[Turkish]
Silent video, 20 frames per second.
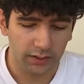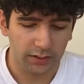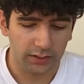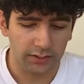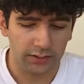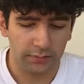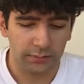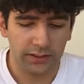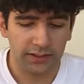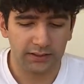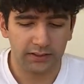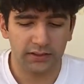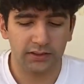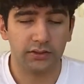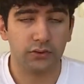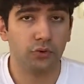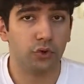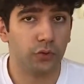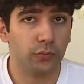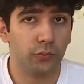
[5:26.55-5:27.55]
E, ben
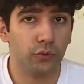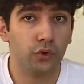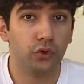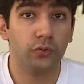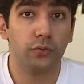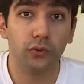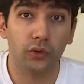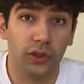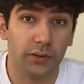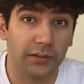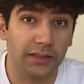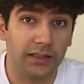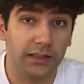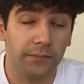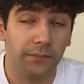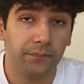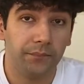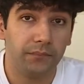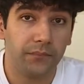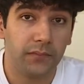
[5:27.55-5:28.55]
44.5
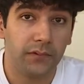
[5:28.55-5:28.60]
bulabildim.